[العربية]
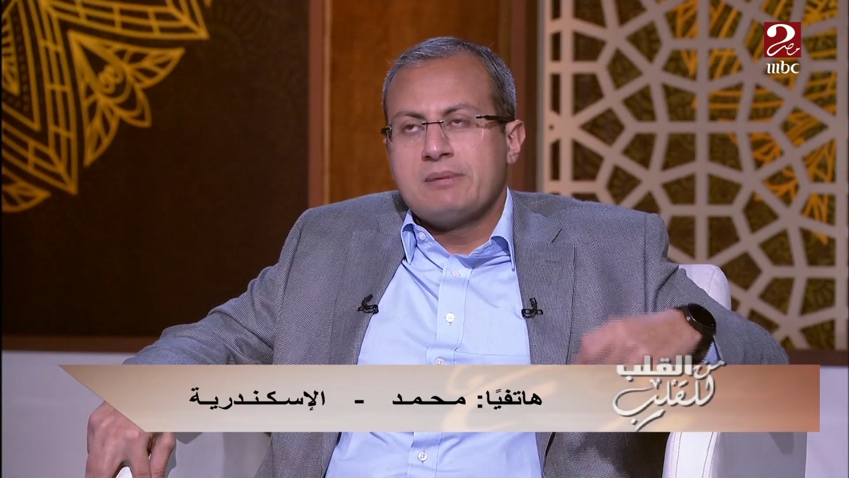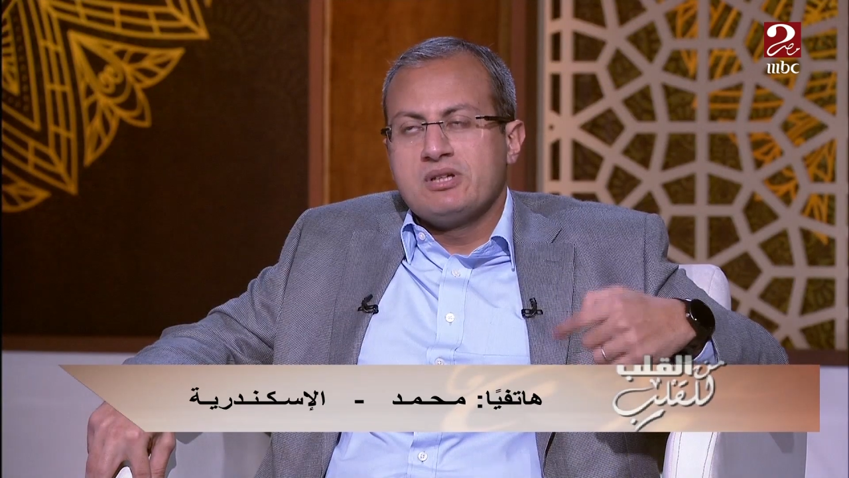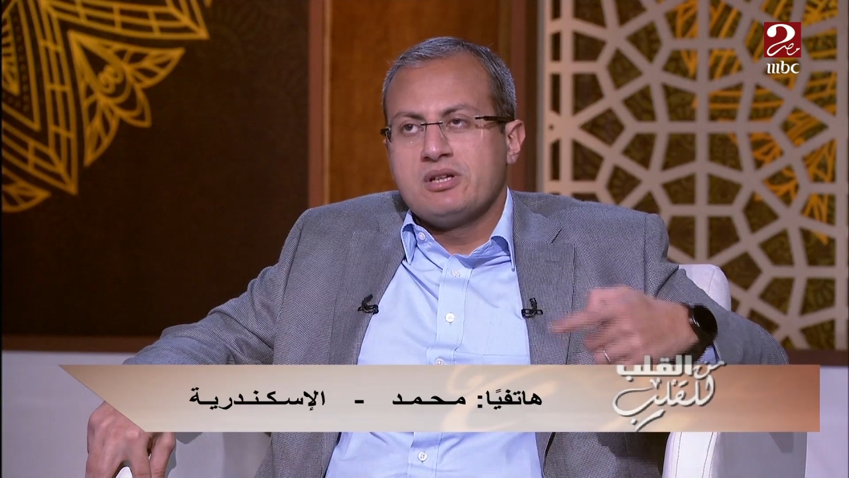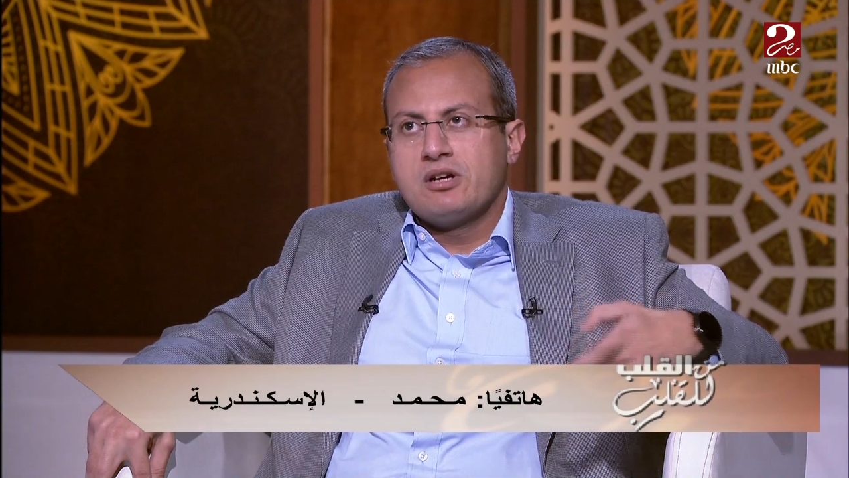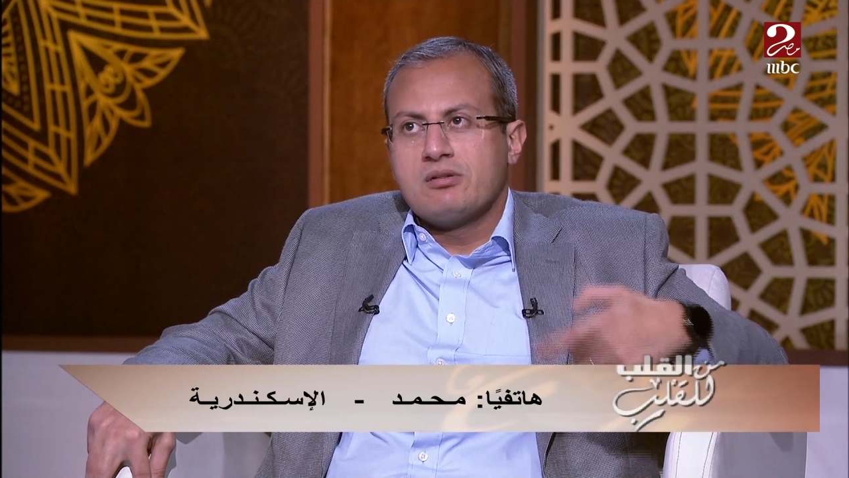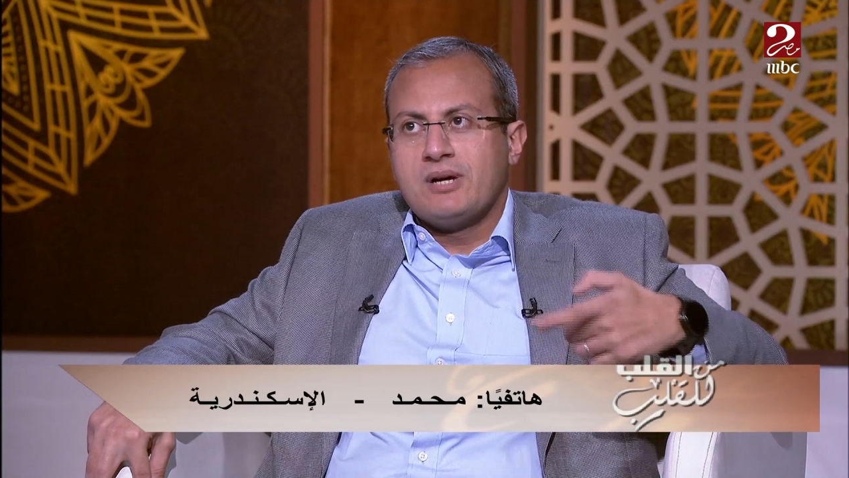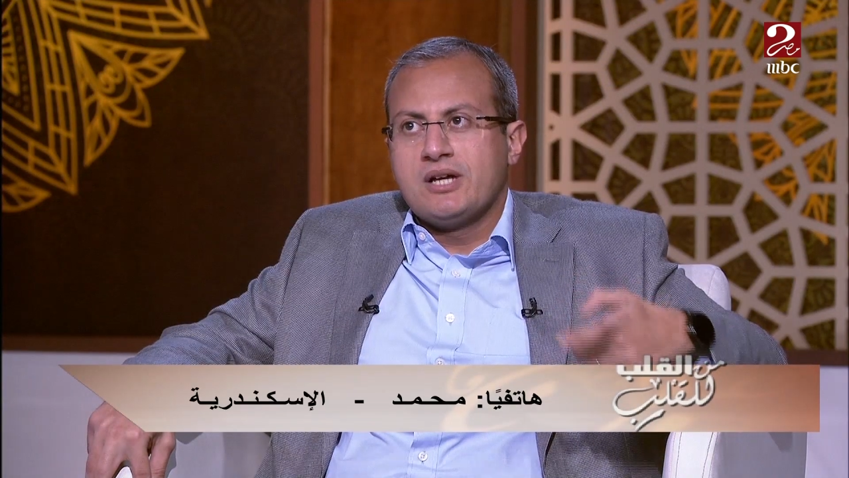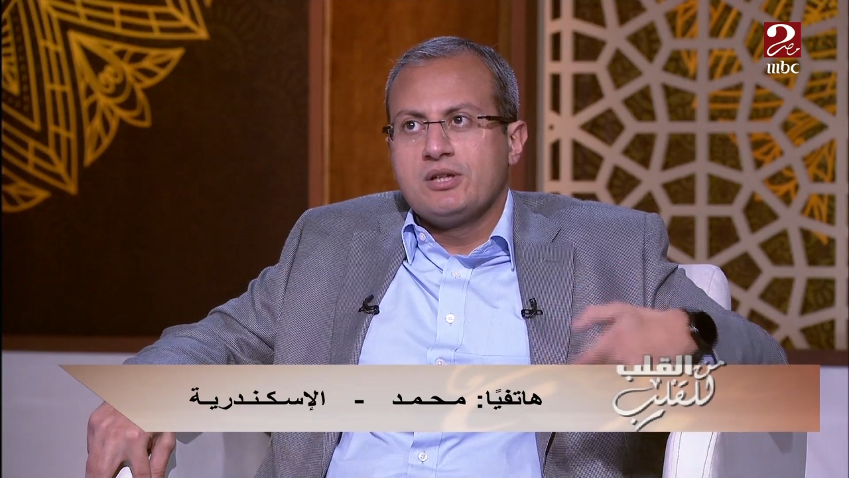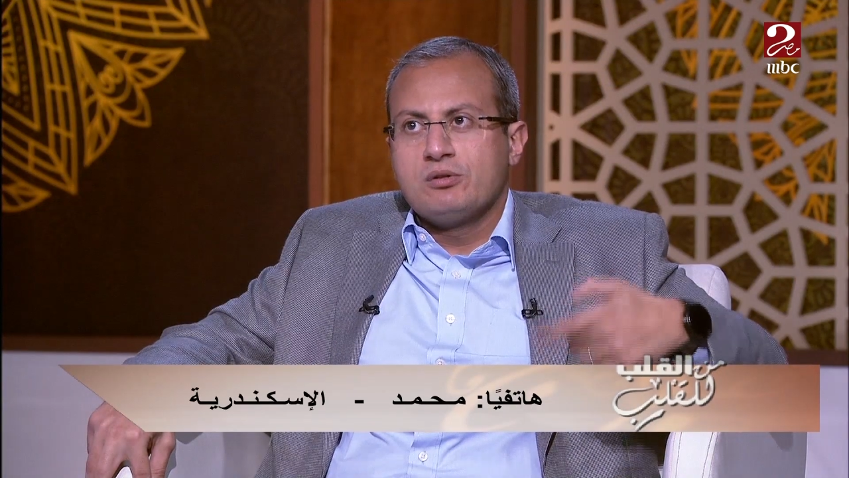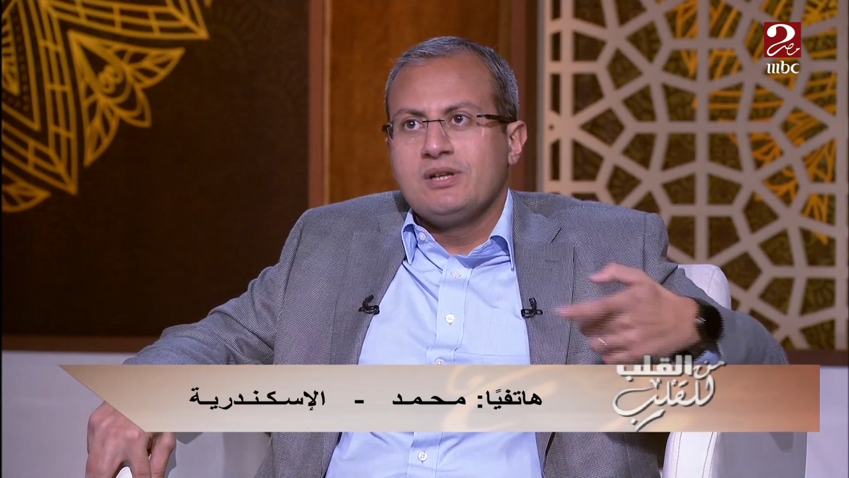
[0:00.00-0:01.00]
بيتكرر مع
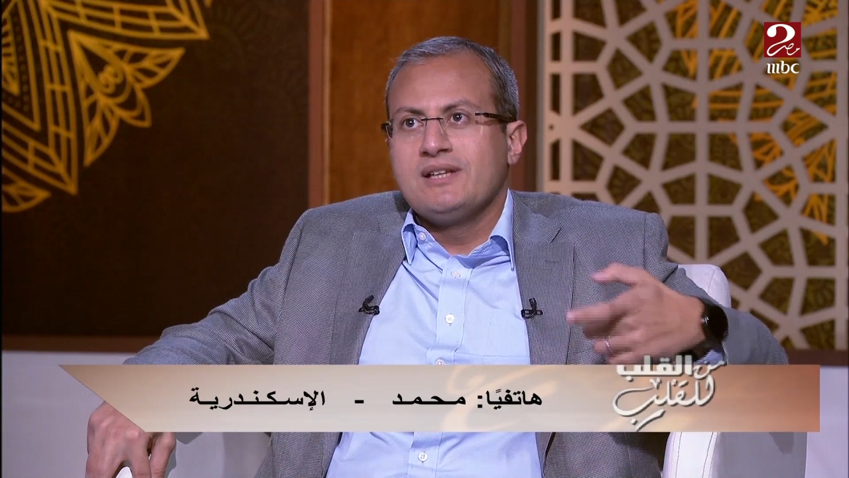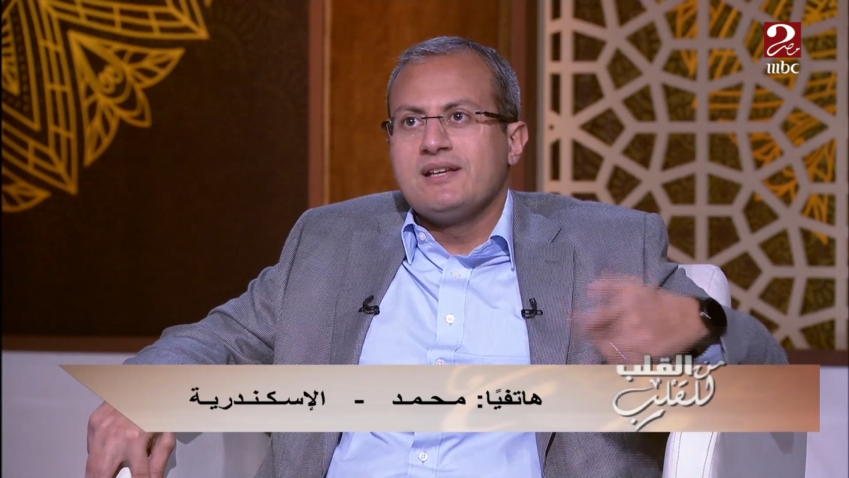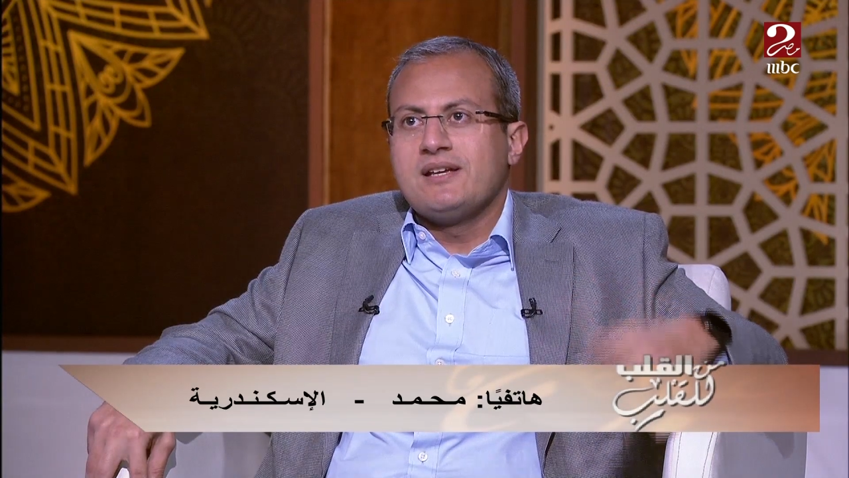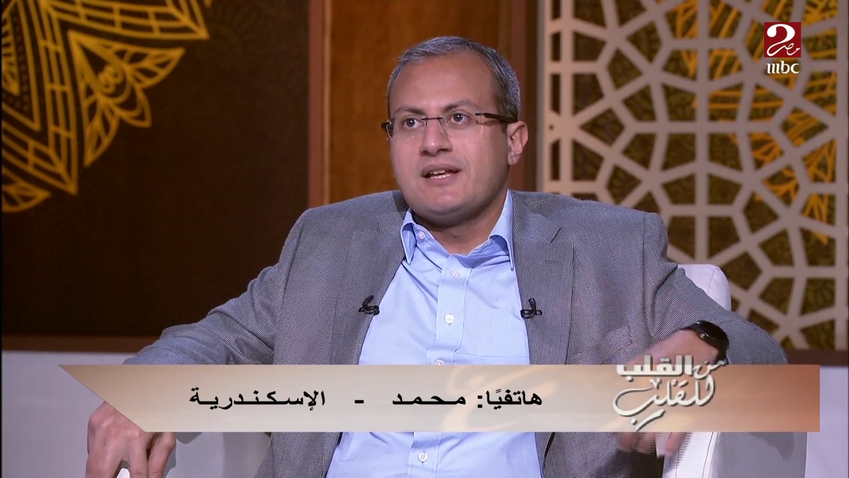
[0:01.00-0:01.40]
حضرتك كل قد ايه؟